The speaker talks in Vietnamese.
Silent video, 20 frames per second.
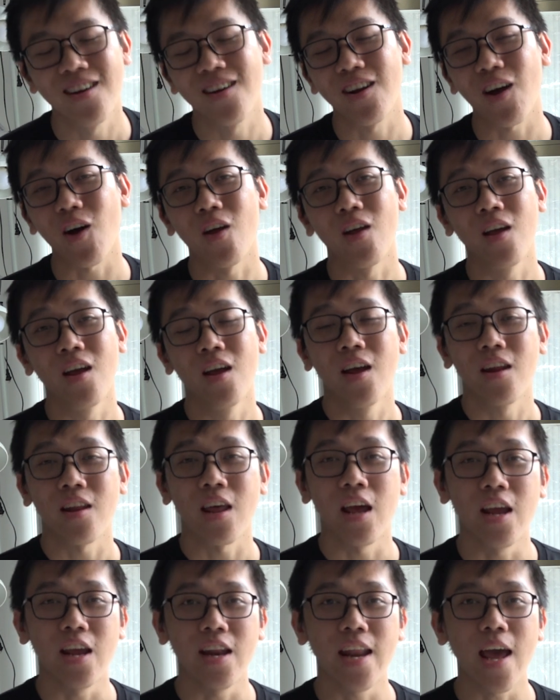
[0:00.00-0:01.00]
Rồi,
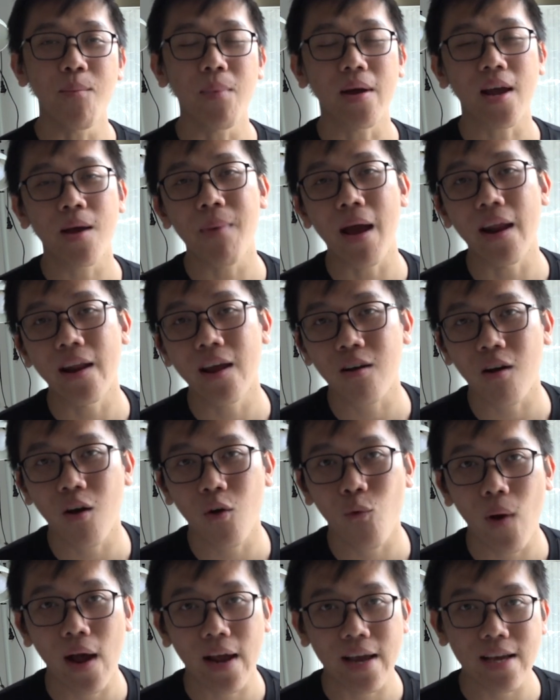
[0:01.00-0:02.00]
thì nếu mà các bạn đã
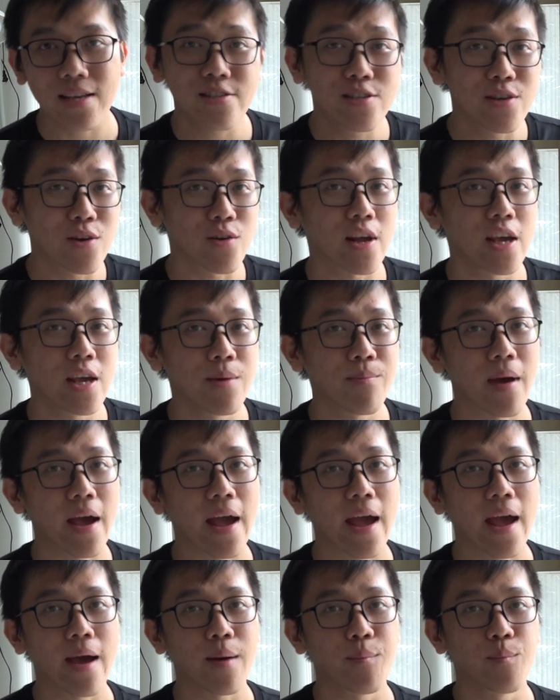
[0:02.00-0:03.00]
coi qua cái series
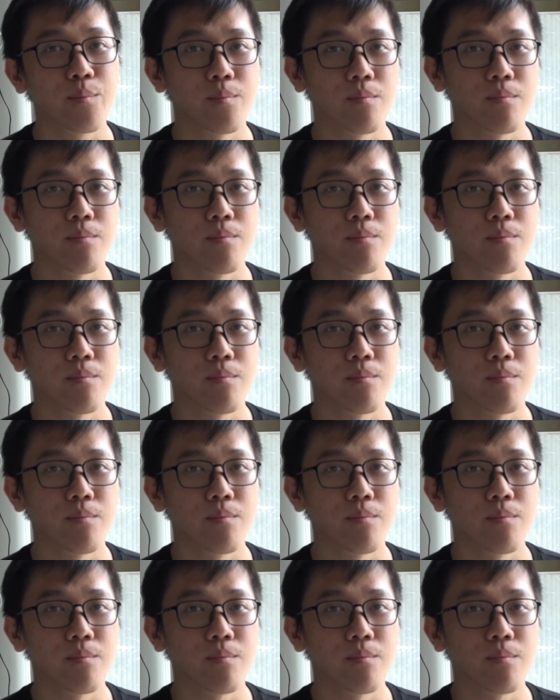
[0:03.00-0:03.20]
mà